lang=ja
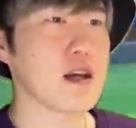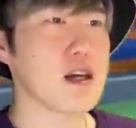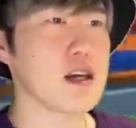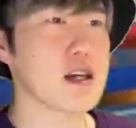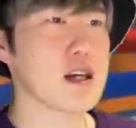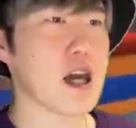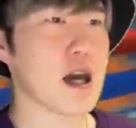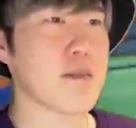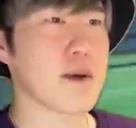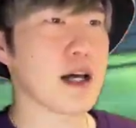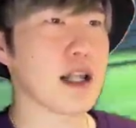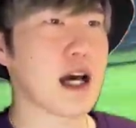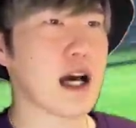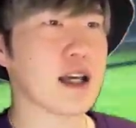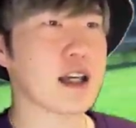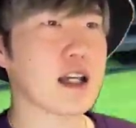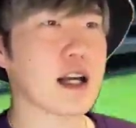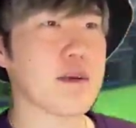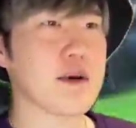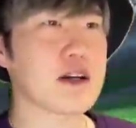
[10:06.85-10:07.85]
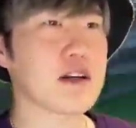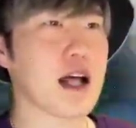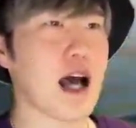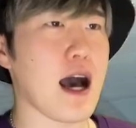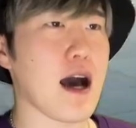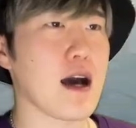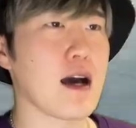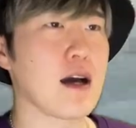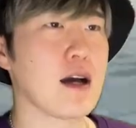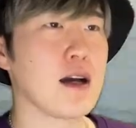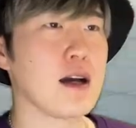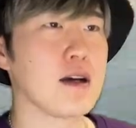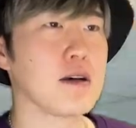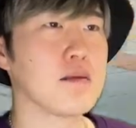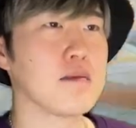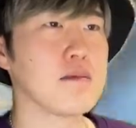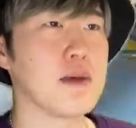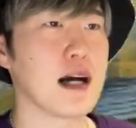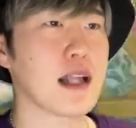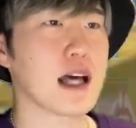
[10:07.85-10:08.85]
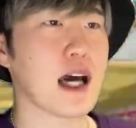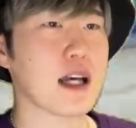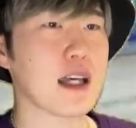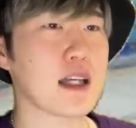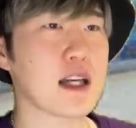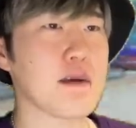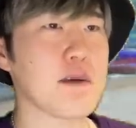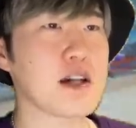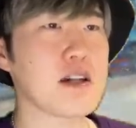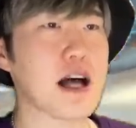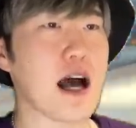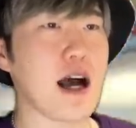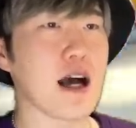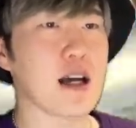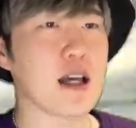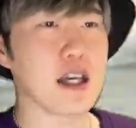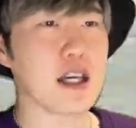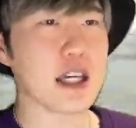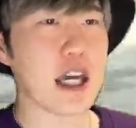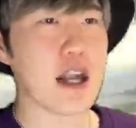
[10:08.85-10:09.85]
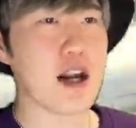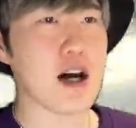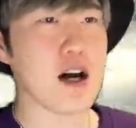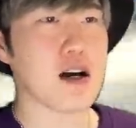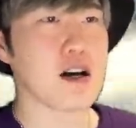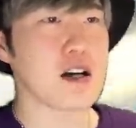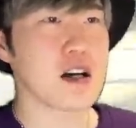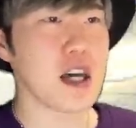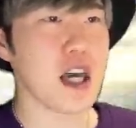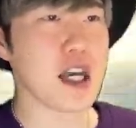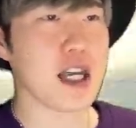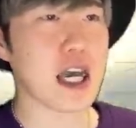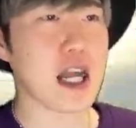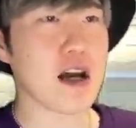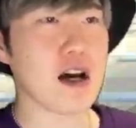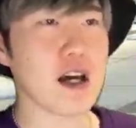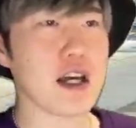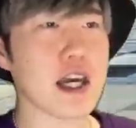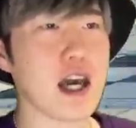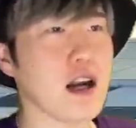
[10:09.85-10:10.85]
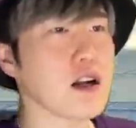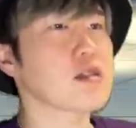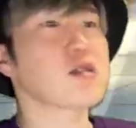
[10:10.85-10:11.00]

けいけまだ諦めるなまだ諦めるないけるいけるいける